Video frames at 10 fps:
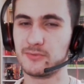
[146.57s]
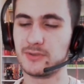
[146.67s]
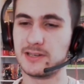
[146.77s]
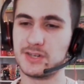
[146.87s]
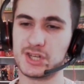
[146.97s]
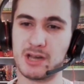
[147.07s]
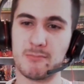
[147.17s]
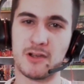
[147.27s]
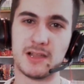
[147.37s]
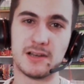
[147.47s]
non
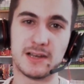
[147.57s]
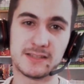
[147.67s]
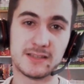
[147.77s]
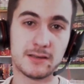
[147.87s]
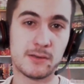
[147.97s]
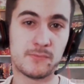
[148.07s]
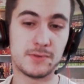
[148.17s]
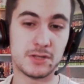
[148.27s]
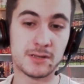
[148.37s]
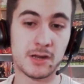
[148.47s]
négligeable, la série est
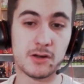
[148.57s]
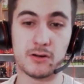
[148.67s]
finie,